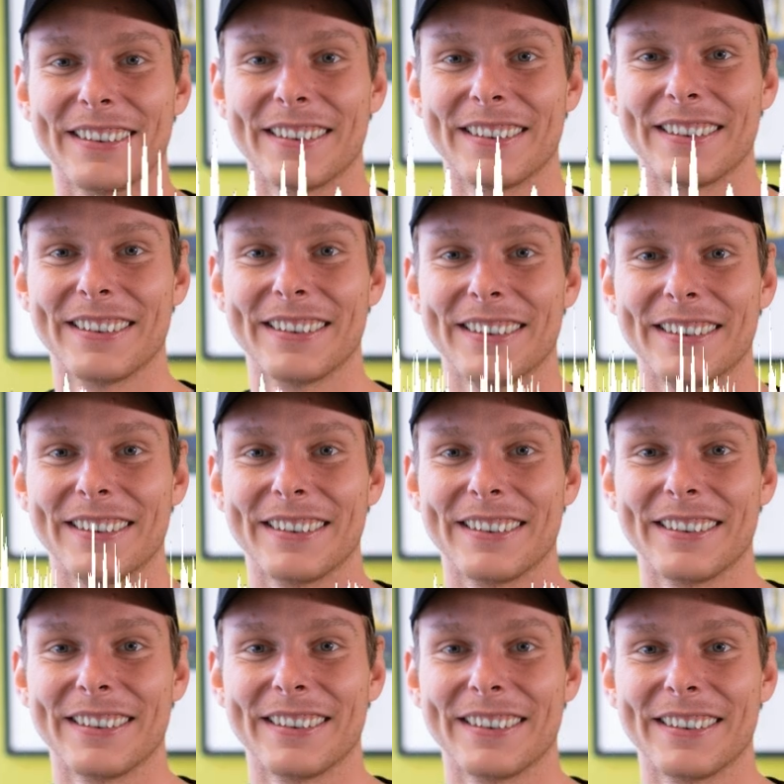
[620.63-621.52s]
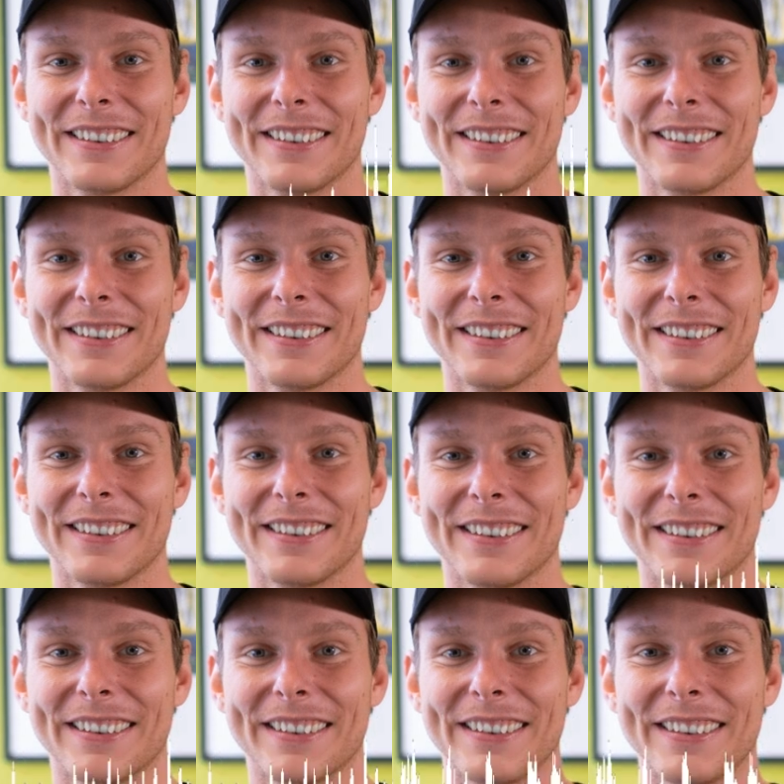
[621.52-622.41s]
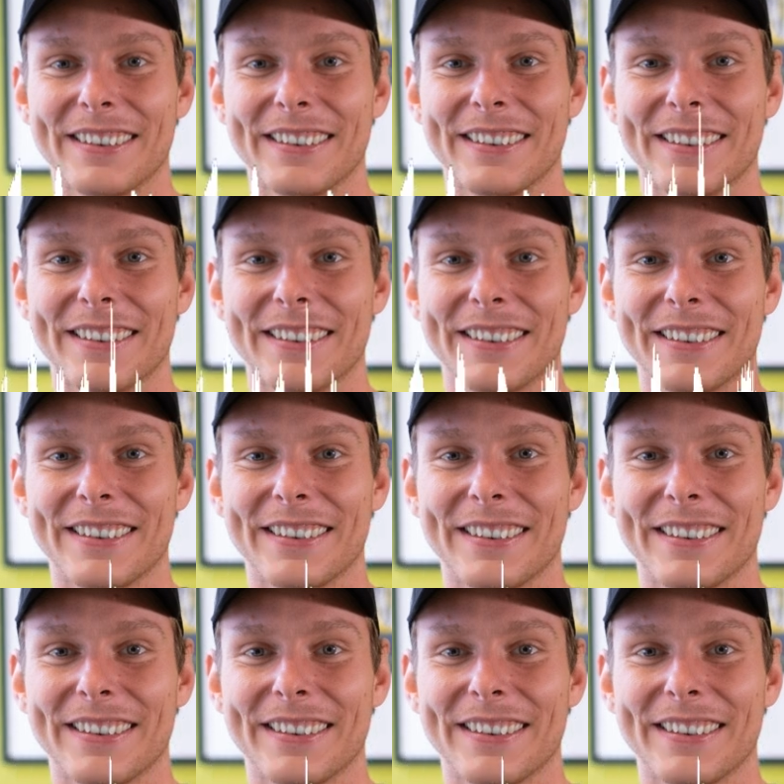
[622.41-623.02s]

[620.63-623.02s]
Also das, ja, ja gar nicht. Also die groß.